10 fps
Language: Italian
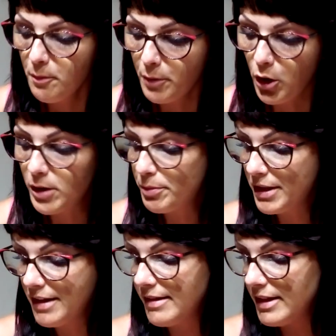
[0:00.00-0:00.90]
Poi
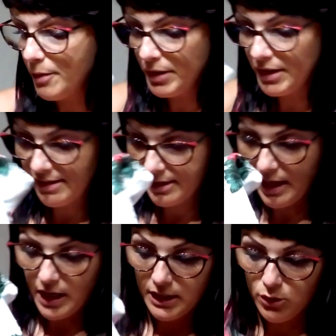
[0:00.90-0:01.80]
presi da Piazza
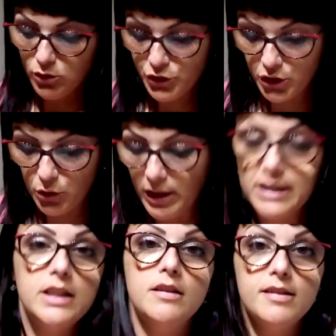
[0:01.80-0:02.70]
Italia col
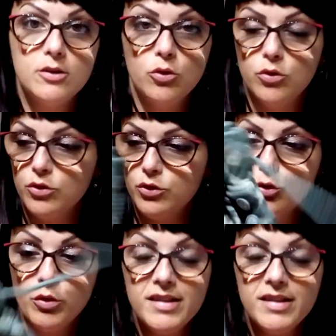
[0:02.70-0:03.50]
50 di sconto,